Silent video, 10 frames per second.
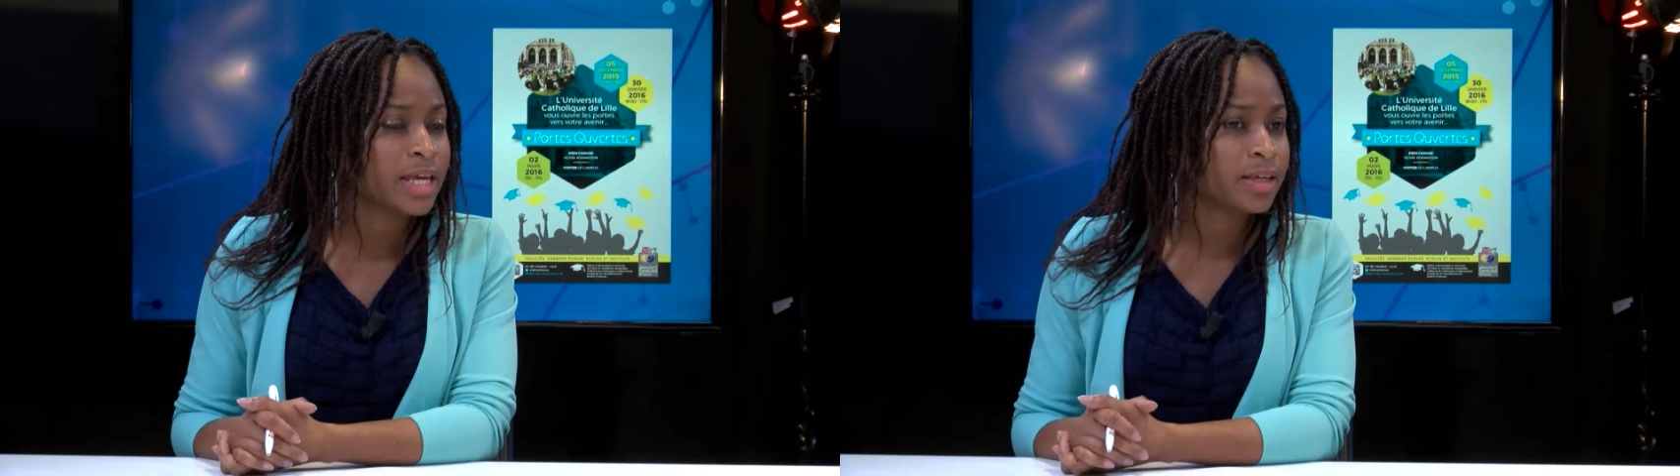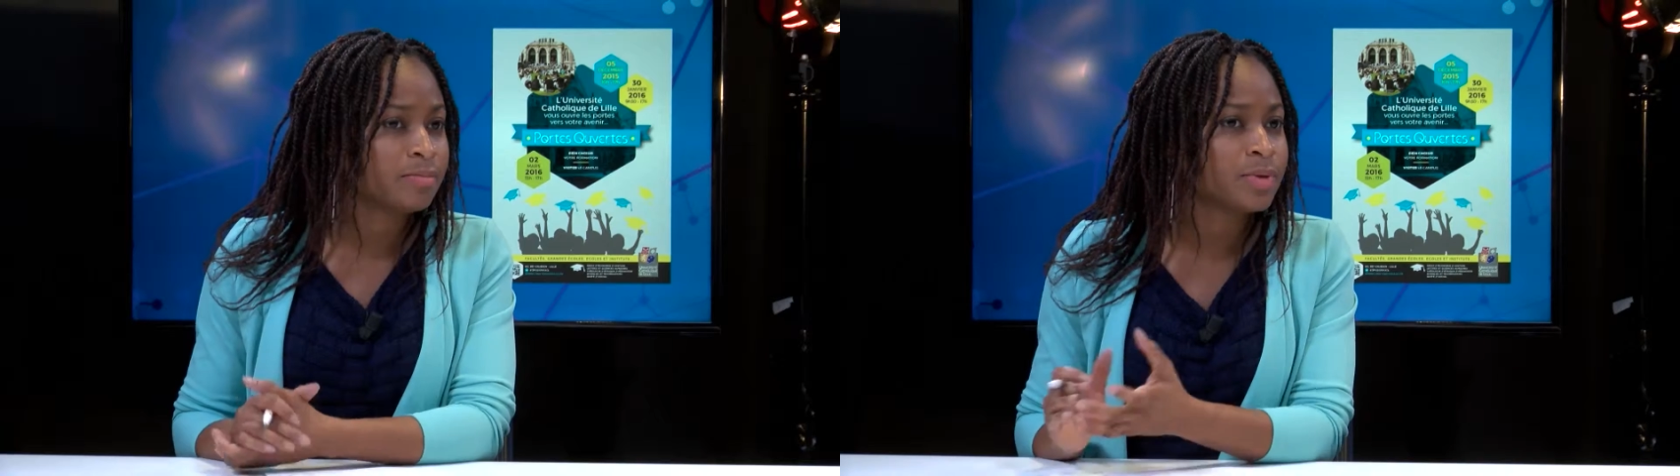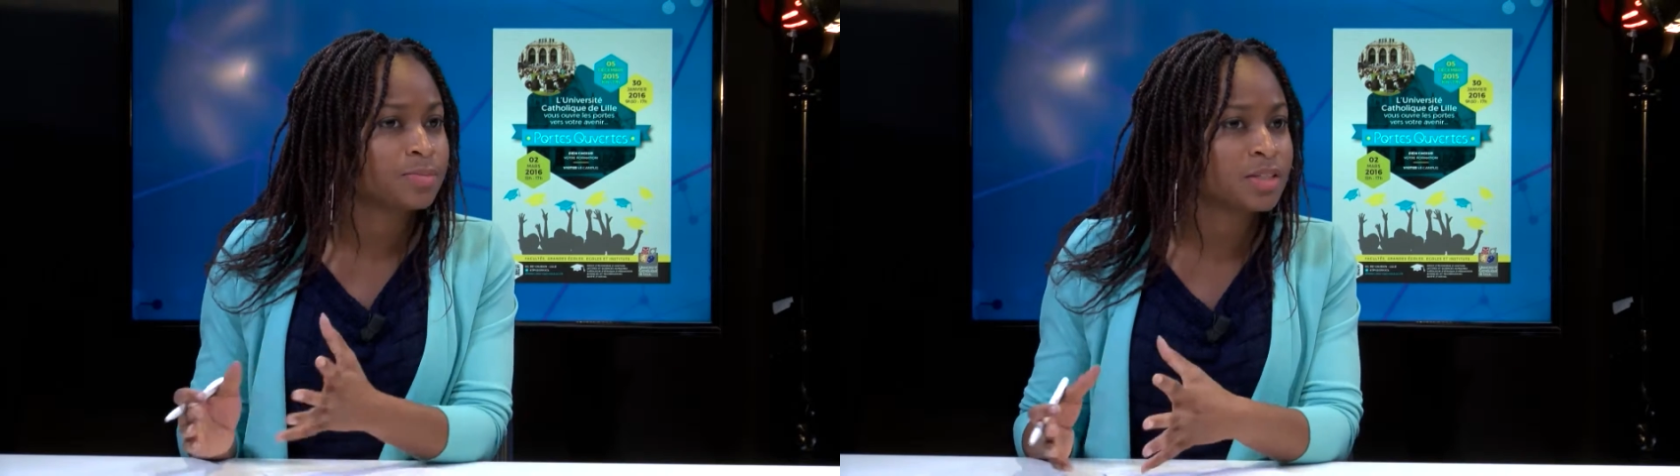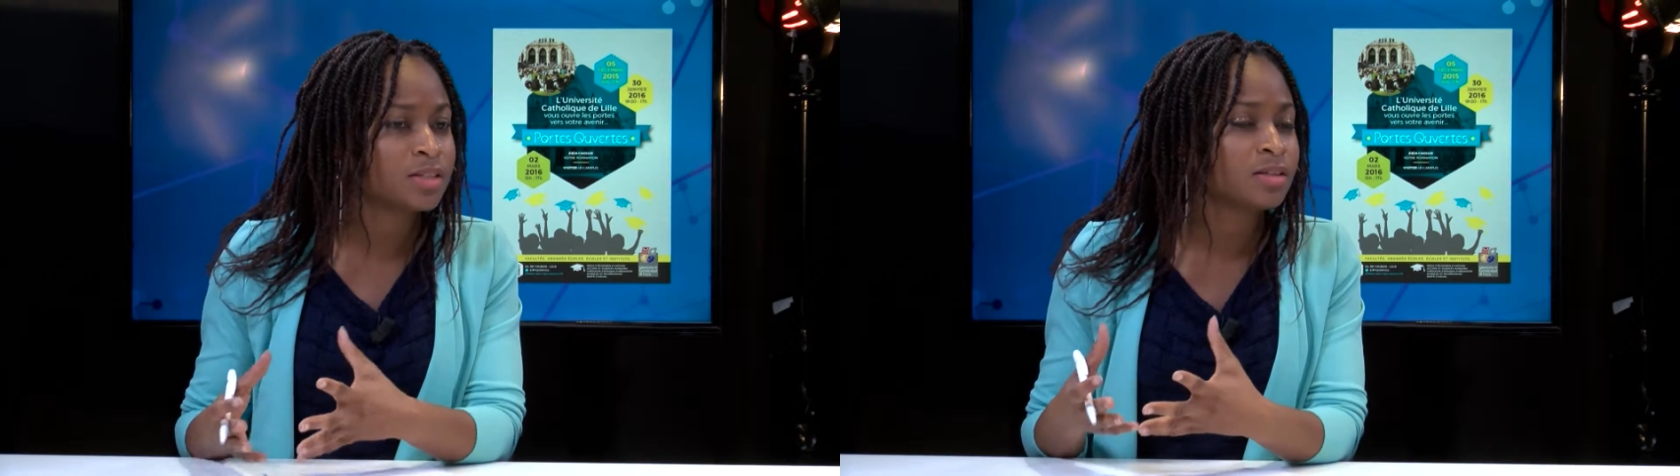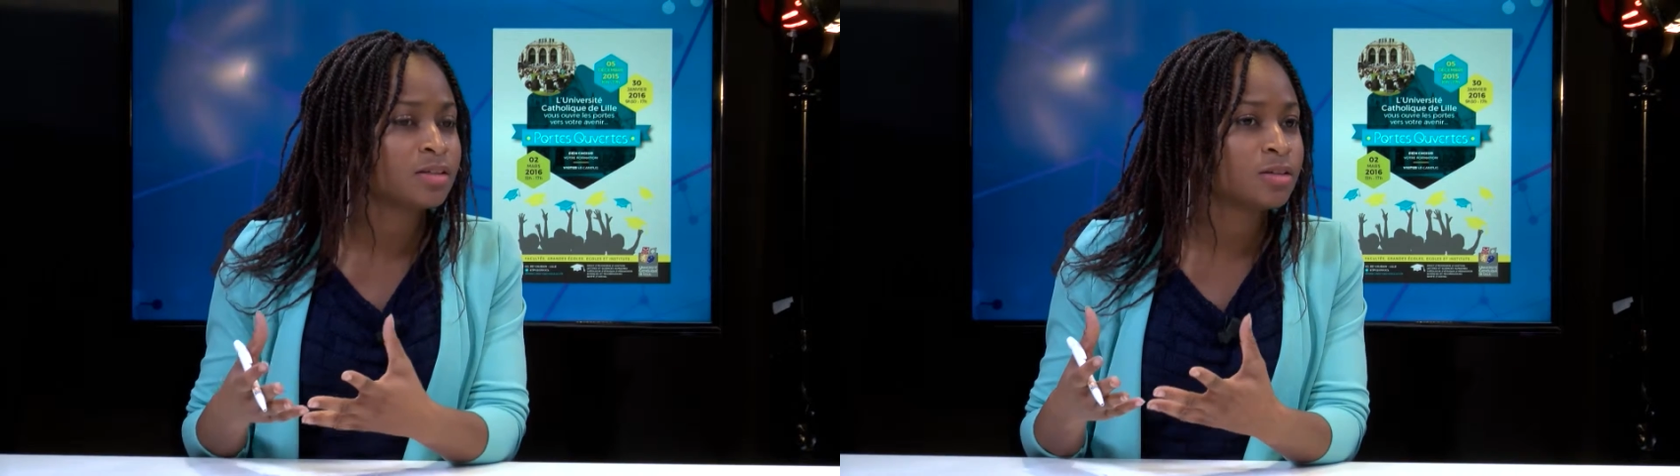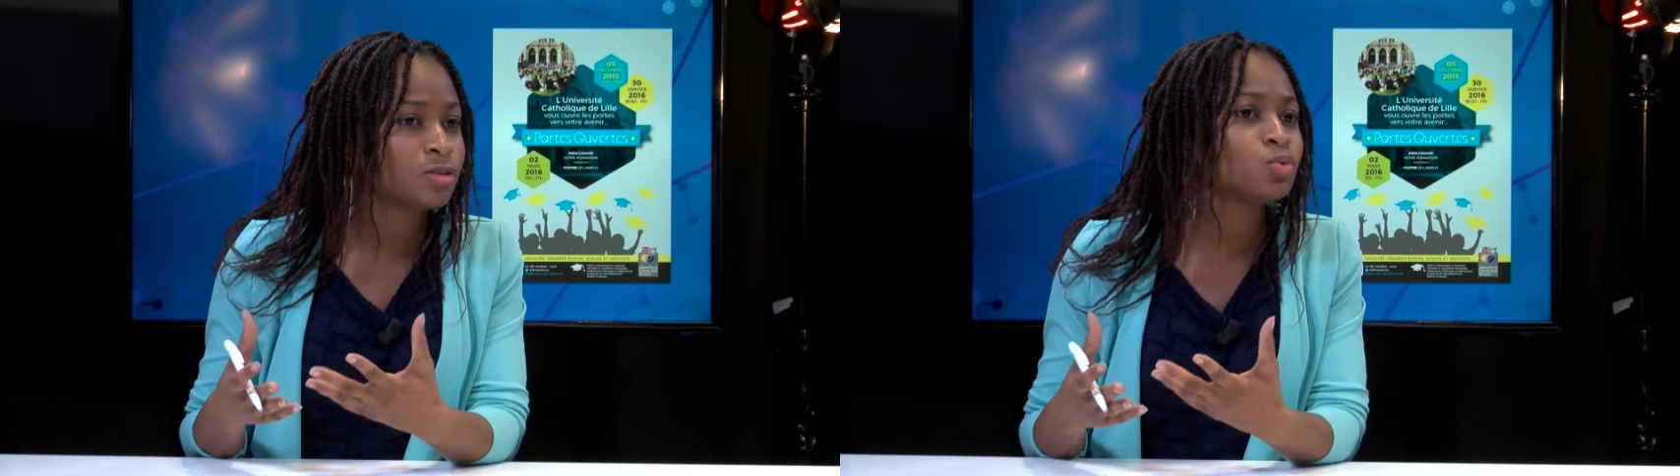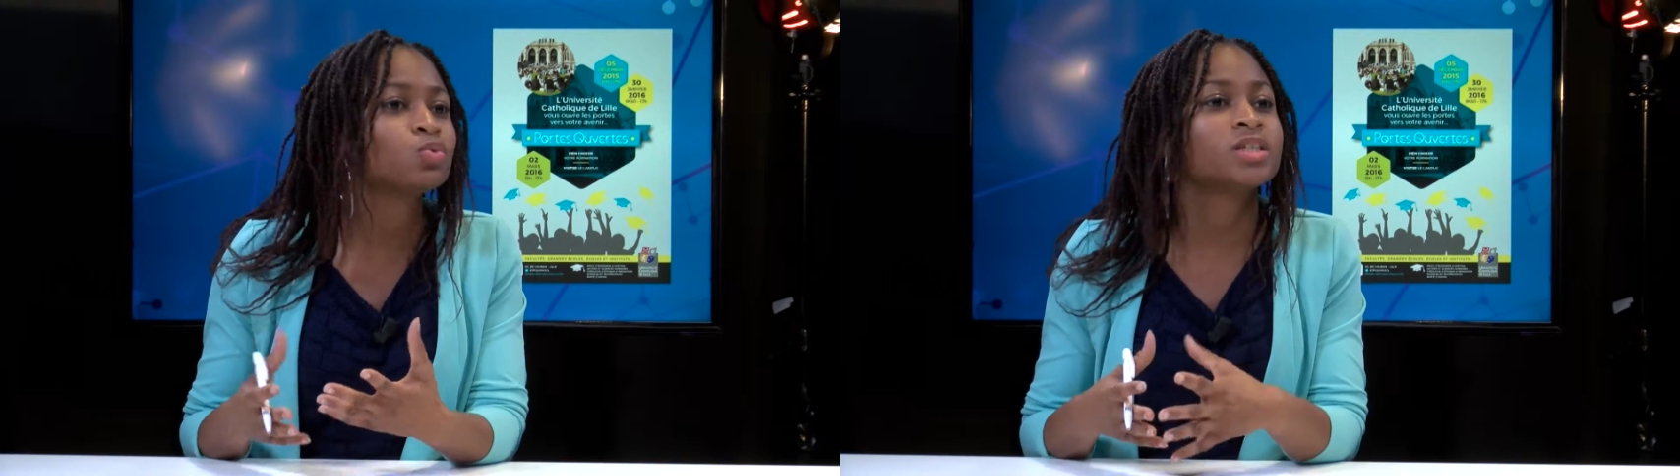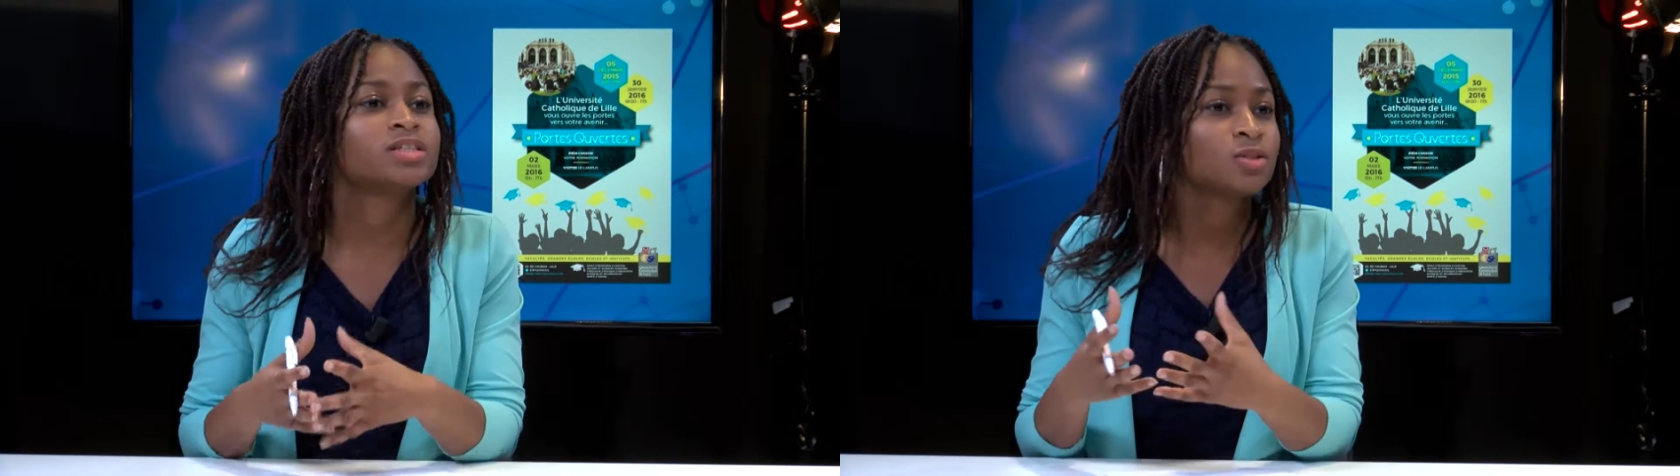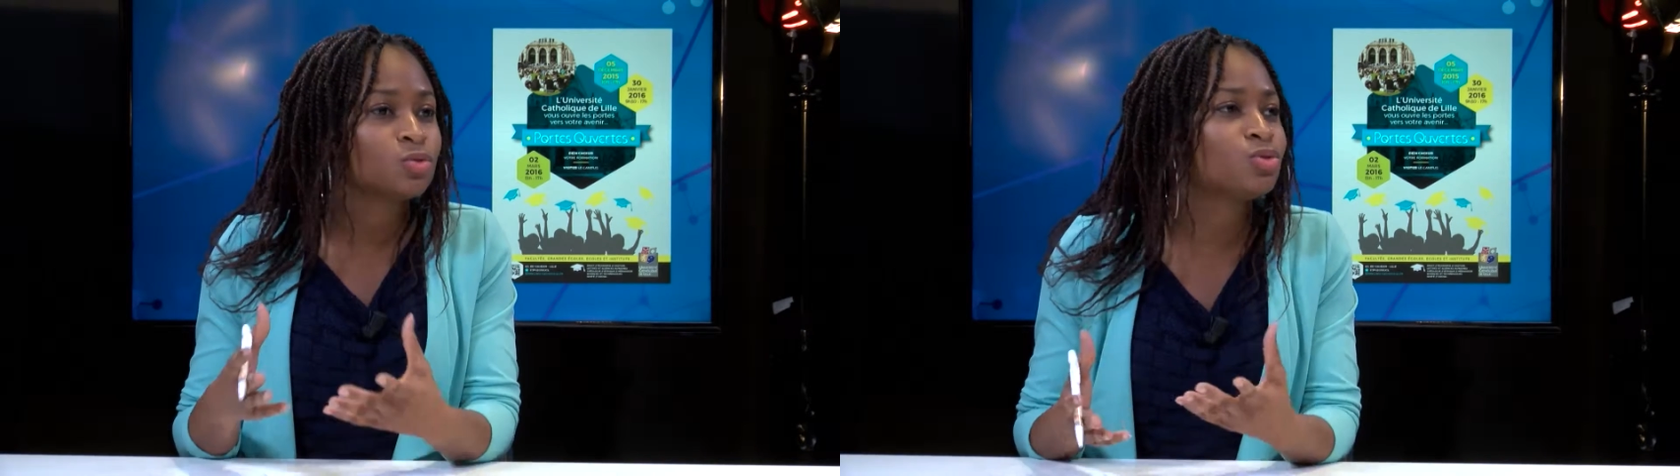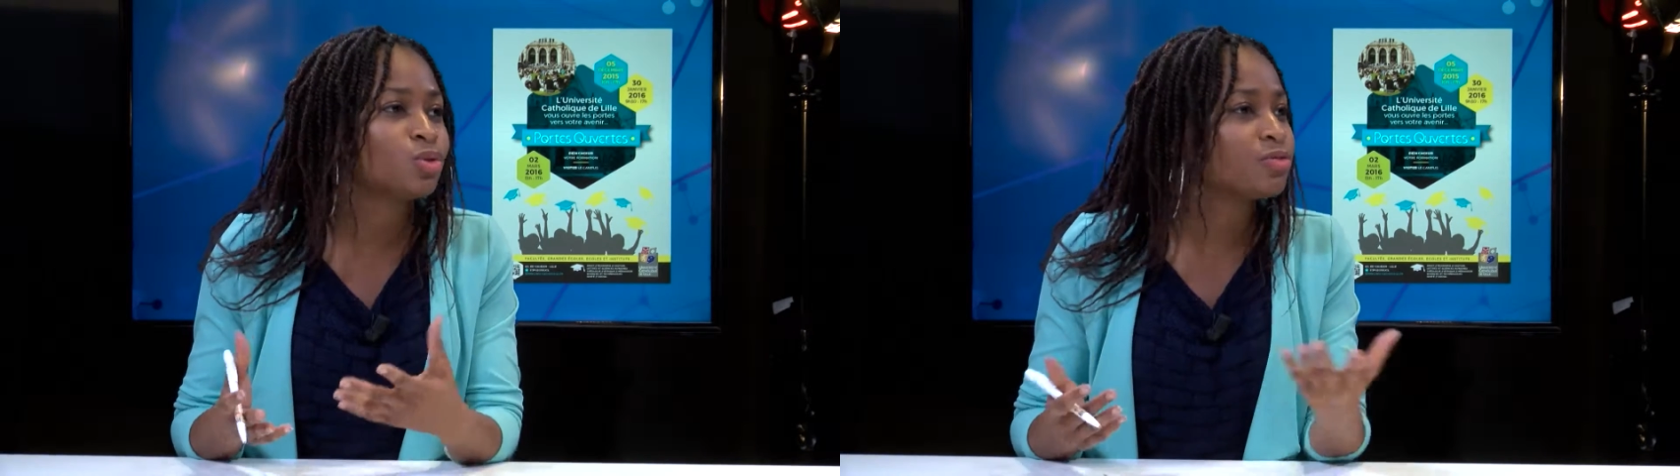Et même si euh, tous les
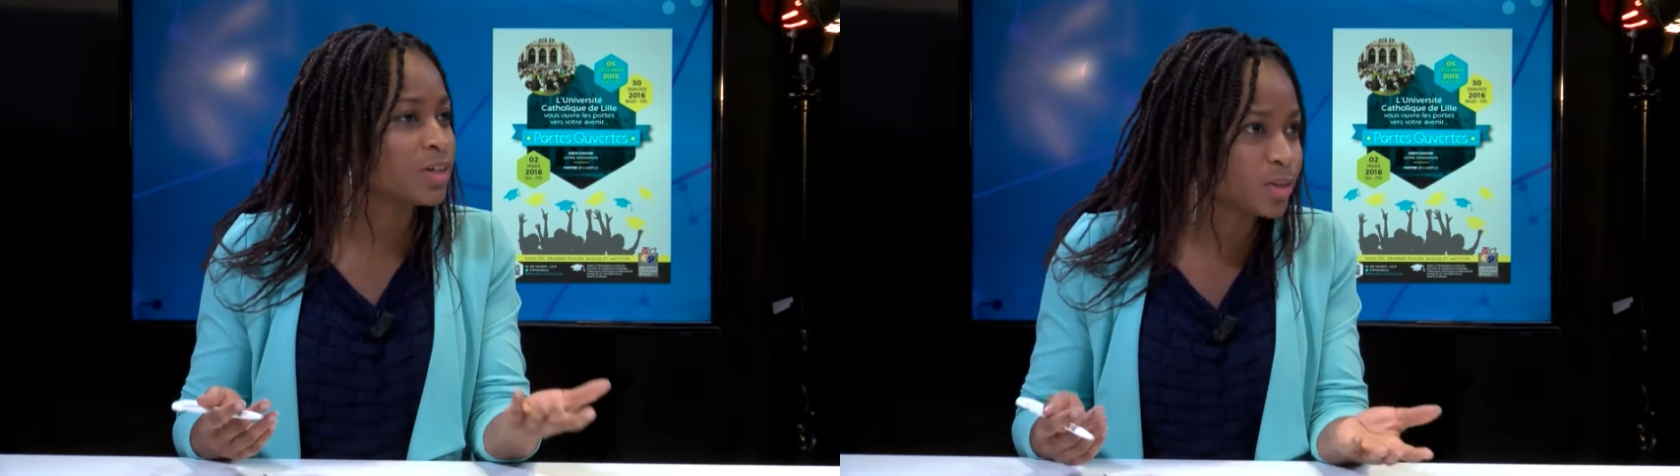étudiants, enfin,